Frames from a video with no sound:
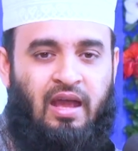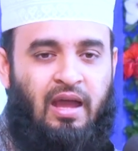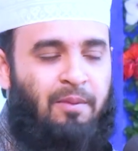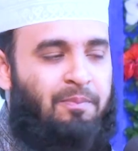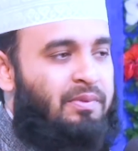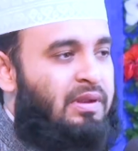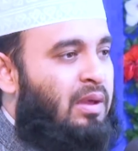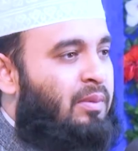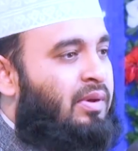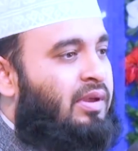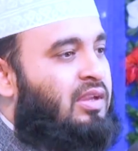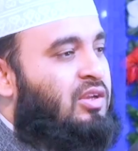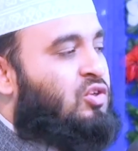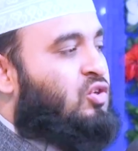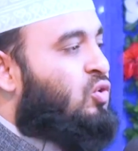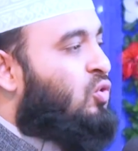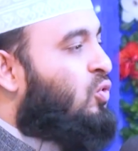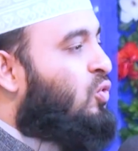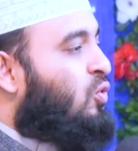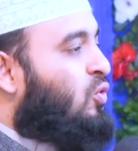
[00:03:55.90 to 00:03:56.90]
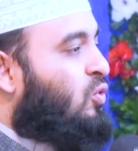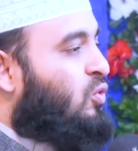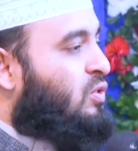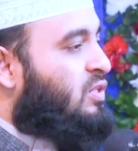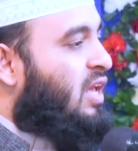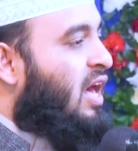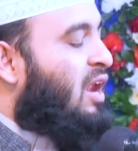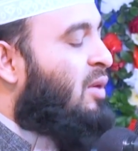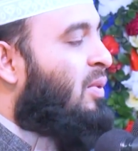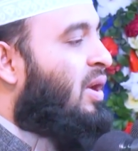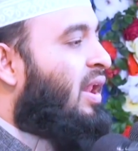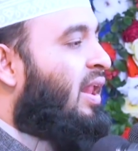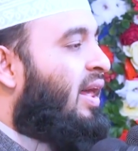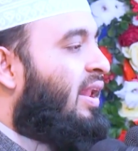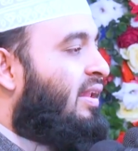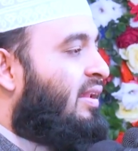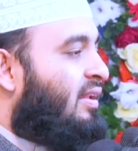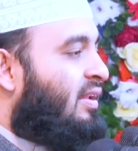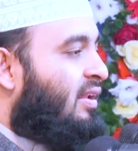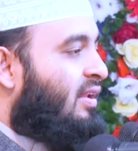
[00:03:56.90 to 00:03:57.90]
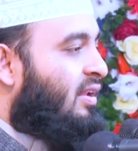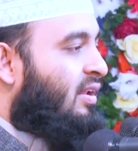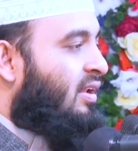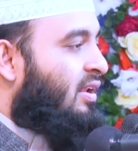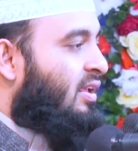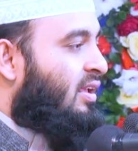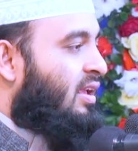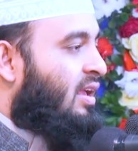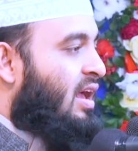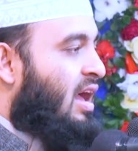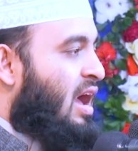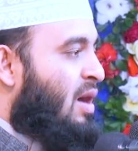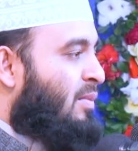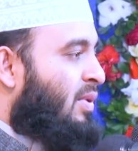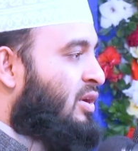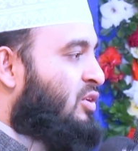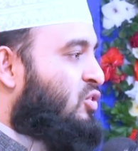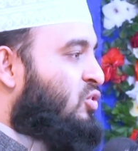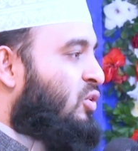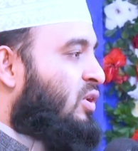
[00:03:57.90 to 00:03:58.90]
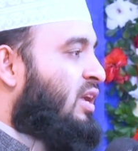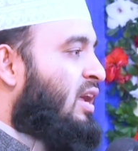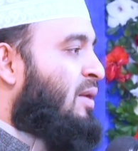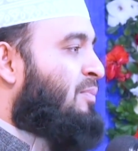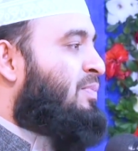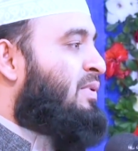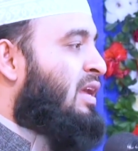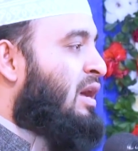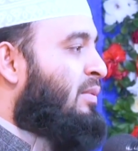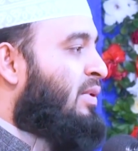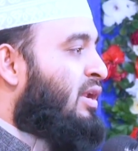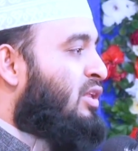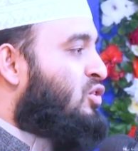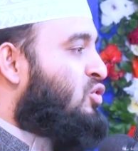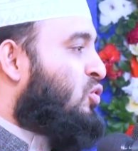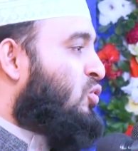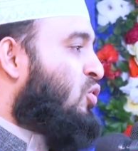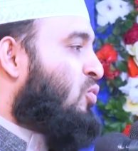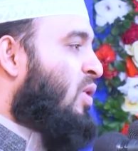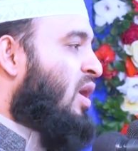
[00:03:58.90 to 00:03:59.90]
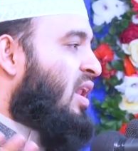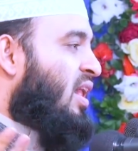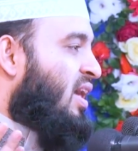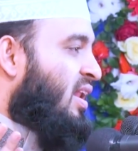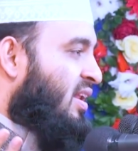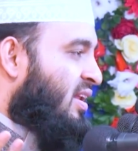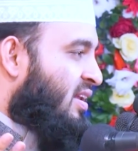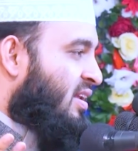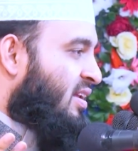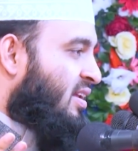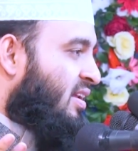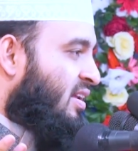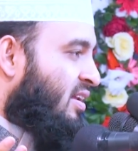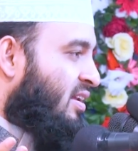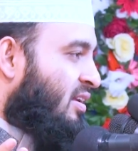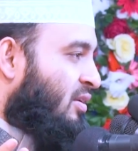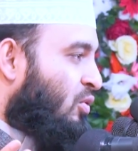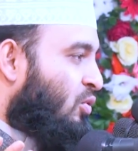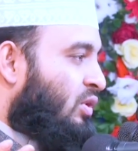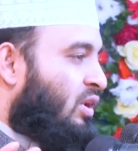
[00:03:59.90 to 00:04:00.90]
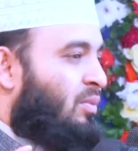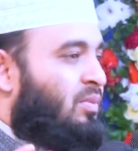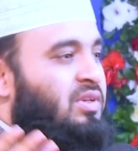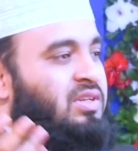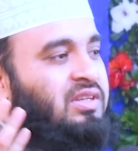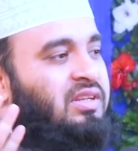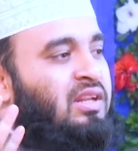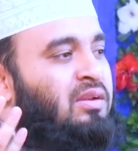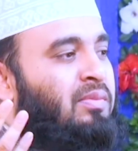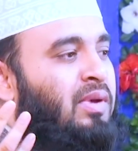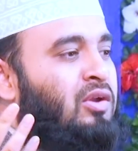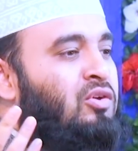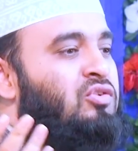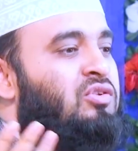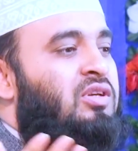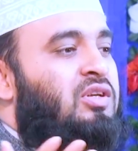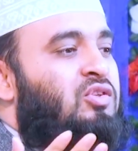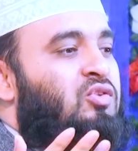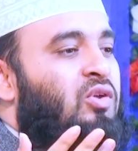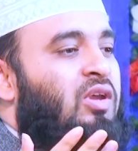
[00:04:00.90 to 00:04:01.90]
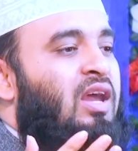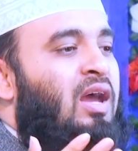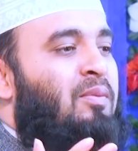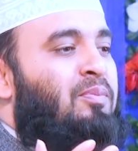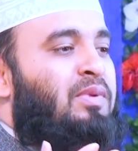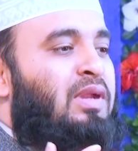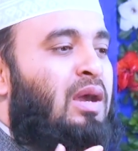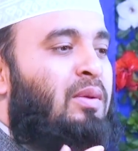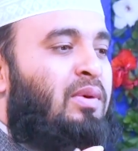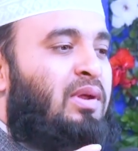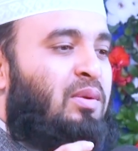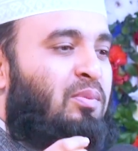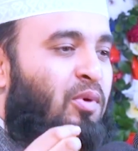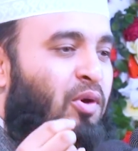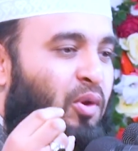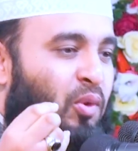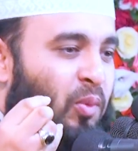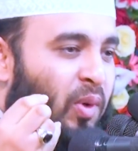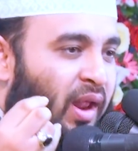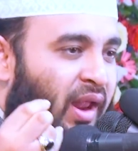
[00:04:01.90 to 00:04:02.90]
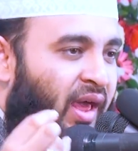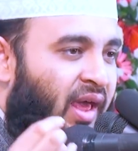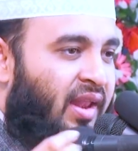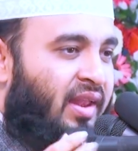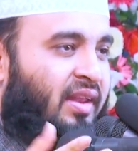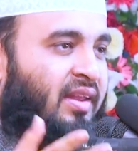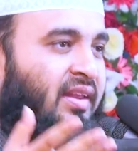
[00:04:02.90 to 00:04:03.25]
আপনি আমাকে শুকুর গুজার বানান আমার চোখে আপনি আমারে ছোট বানান গোটা বিশ্বের মানুষের চোখে আপনি আমারে বড় বানান